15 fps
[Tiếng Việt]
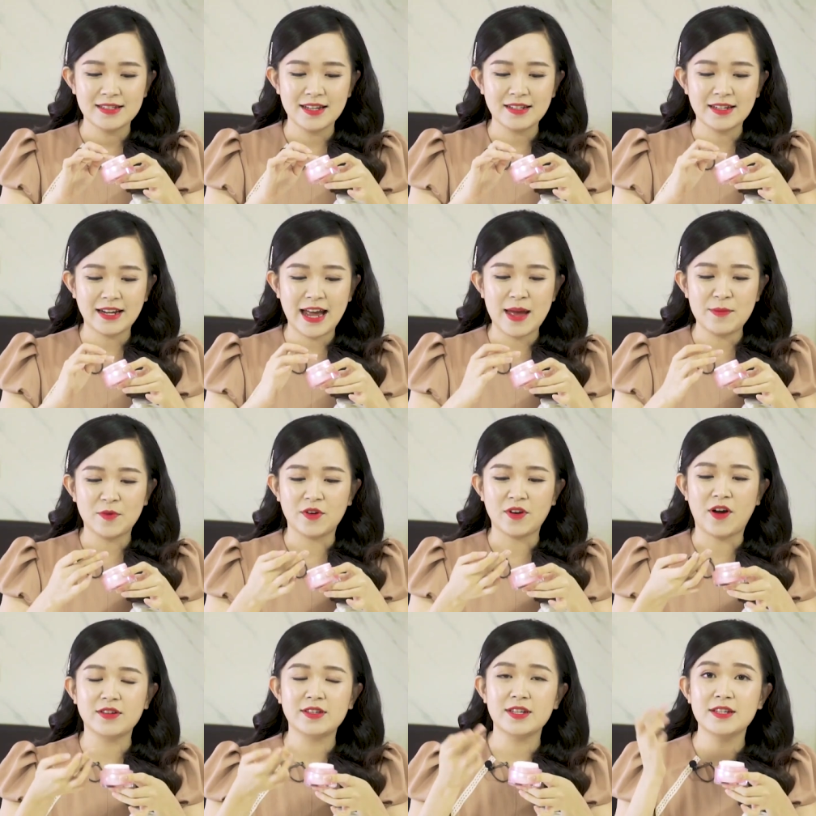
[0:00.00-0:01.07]
chất kem của
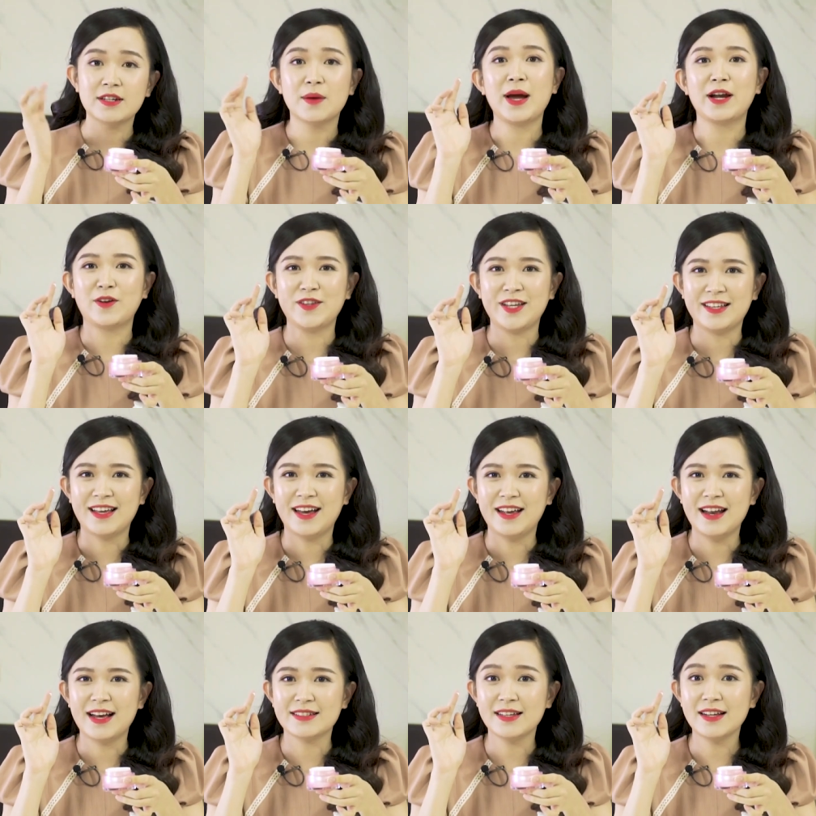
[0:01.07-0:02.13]
nó thì như các bạn có thể
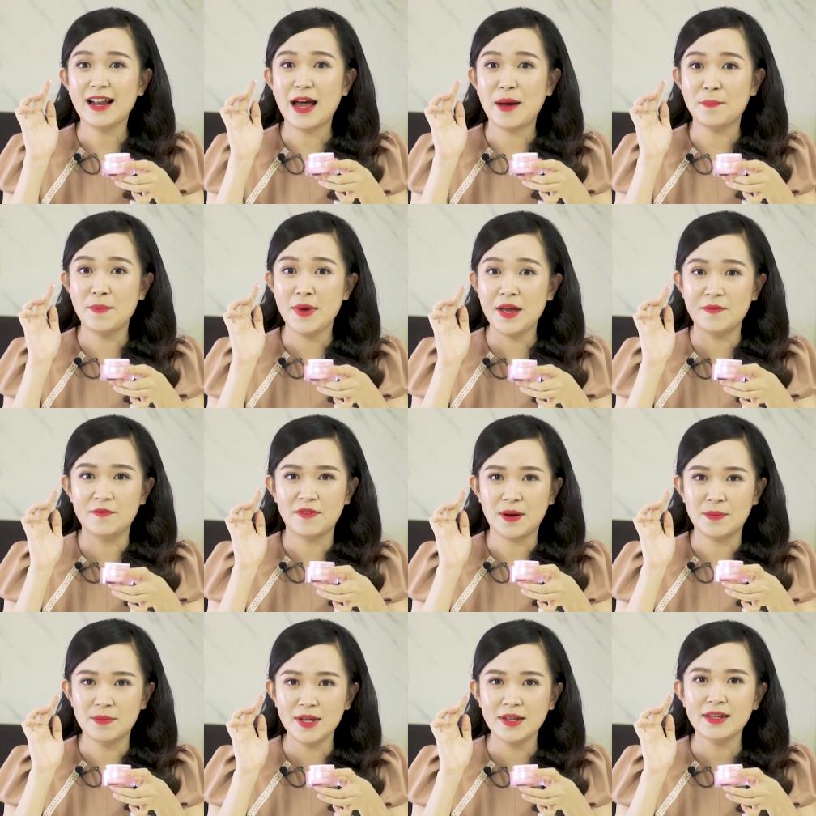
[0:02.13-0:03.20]
thấy là rất là mềm
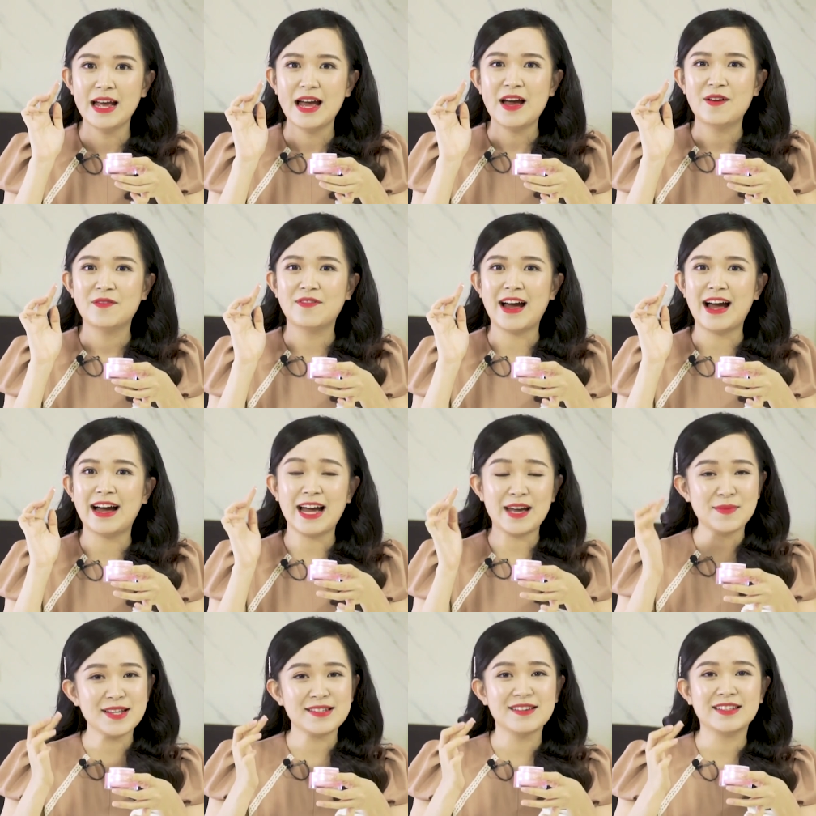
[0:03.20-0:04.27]
và mịn. Và
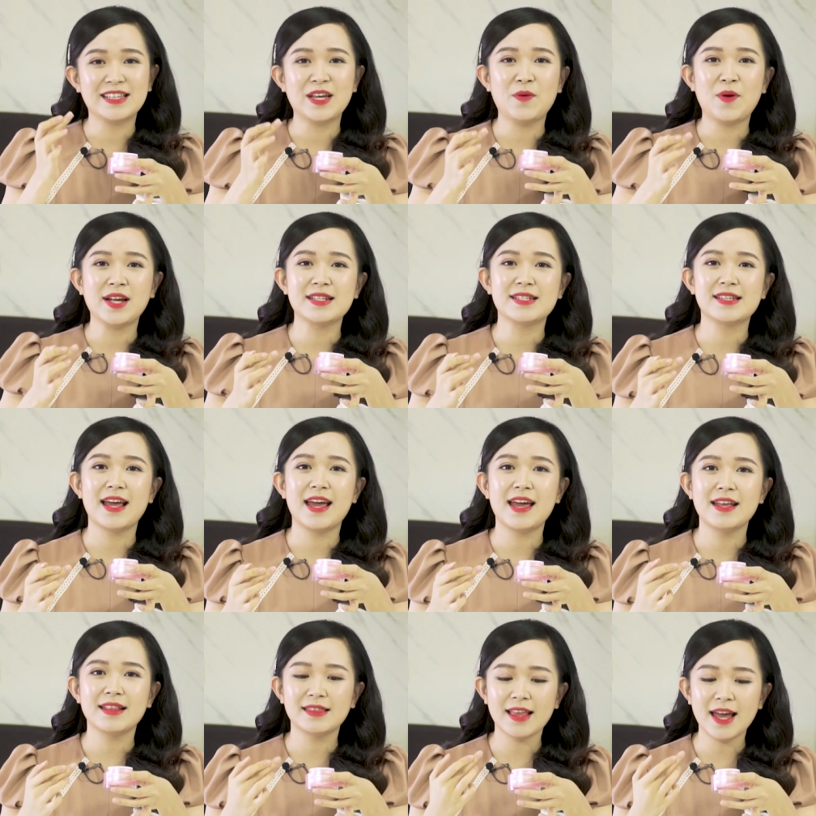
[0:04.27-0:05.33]
ngay bây giờ thì Oanh
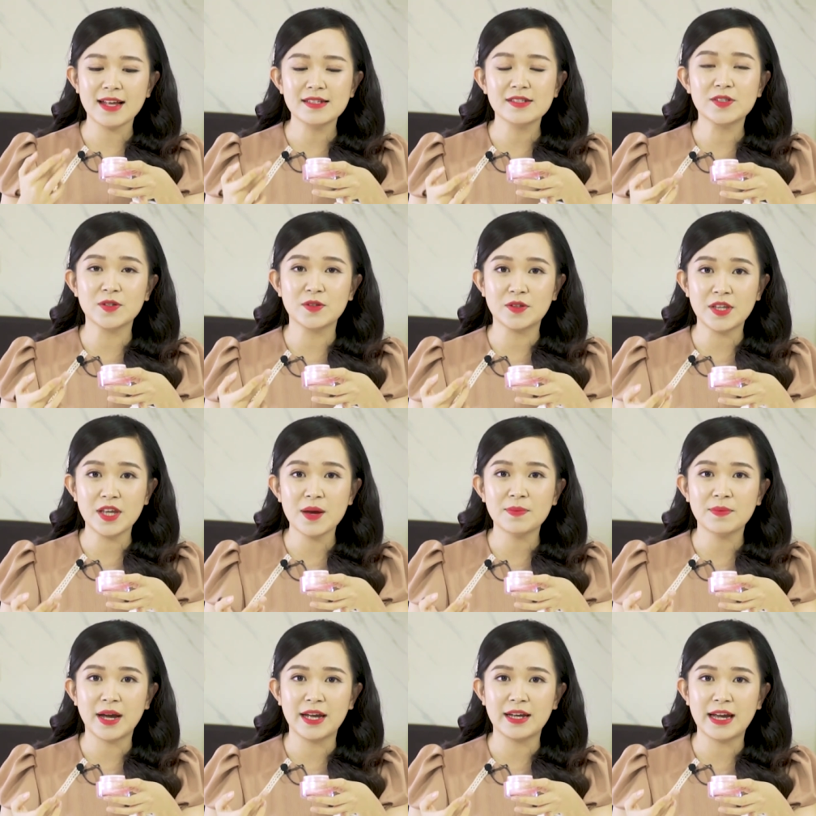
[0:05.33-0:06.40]
sẽ test trực tiếp
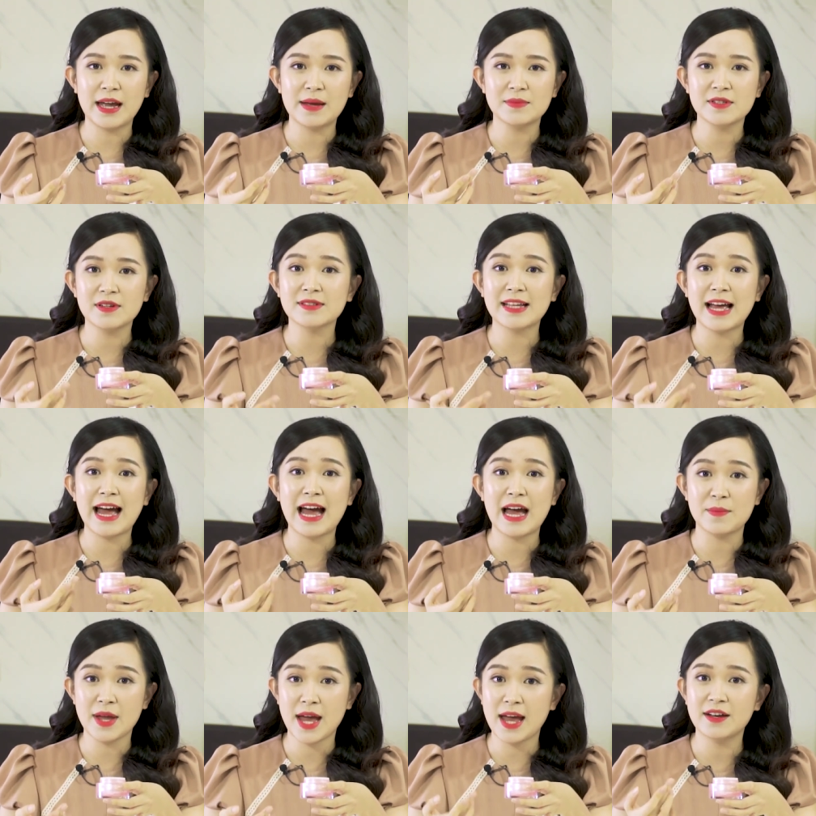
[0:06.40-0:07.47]
cái kem dưỡng da
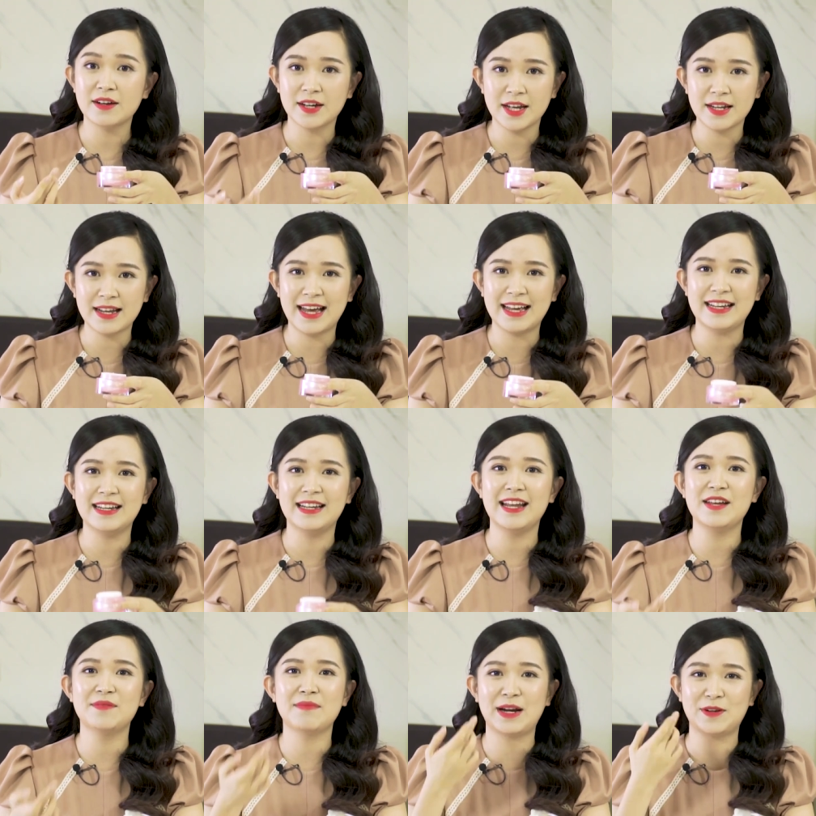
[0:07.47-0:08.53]
hai mươi hai Again này
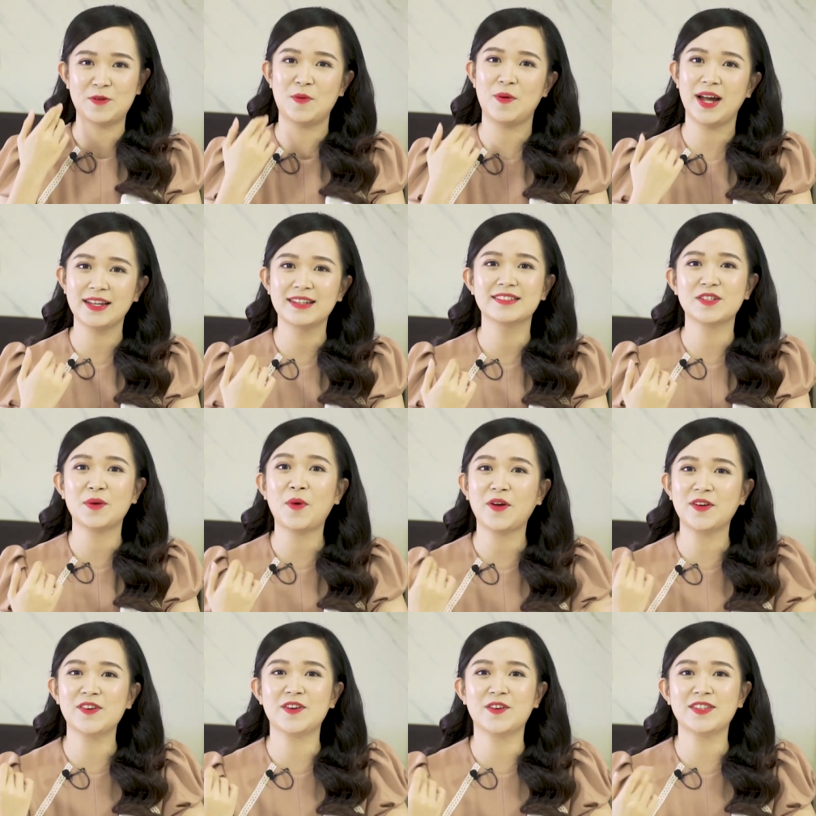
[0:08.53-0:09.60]
lên mặt của Oanh cho
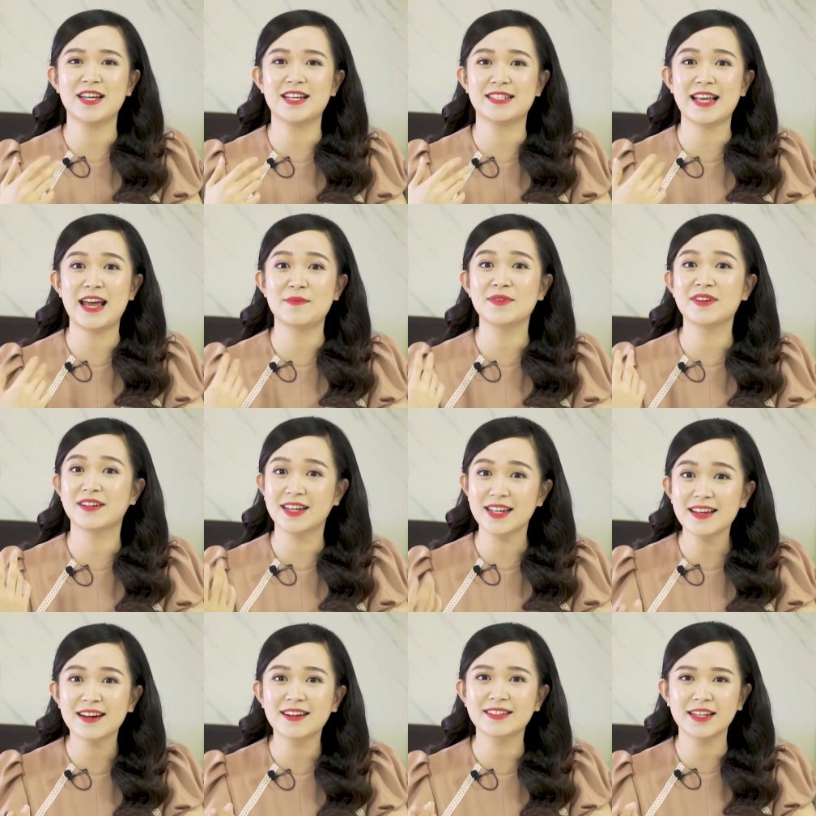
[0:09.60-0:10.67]
mọi người có thể xem được
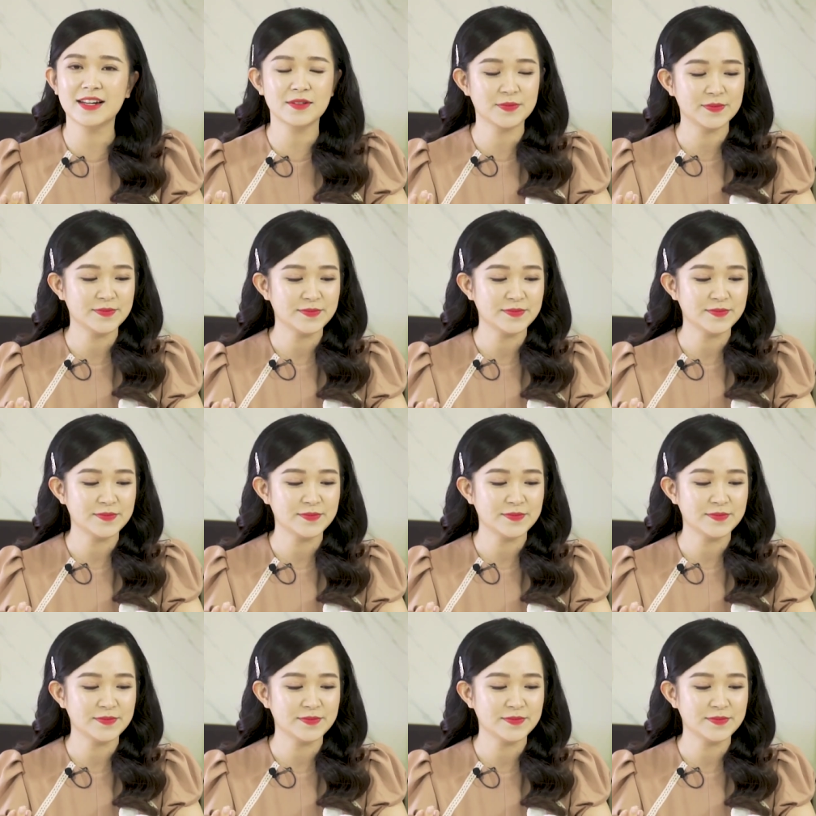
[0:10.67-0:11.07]
kỹ hơn nhé.